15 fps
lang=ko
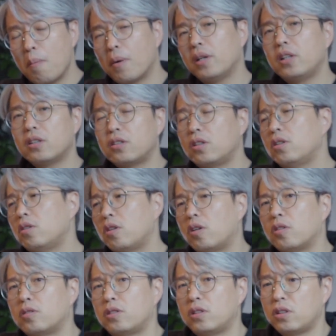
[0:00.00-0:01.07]
만약 그런
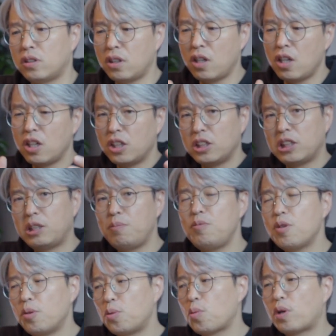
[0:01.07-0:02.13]
것을
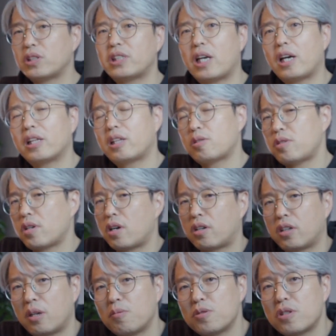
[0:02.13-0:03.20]
10년 동안 쌓았다
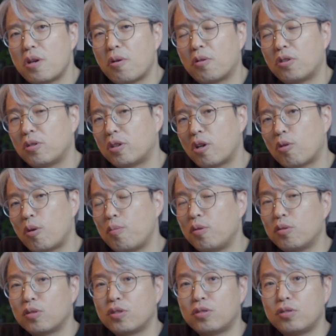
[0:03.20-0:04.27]
생각을 해보세요. 그렇다고
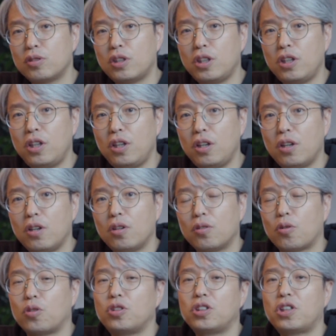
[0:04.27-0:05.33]
하면 그 길이
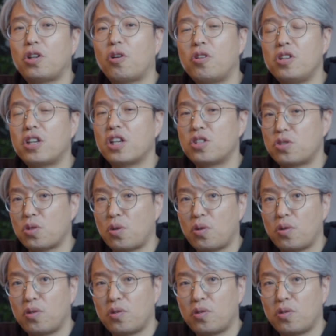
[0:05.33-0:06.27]
더 쉽게 열리겠죠.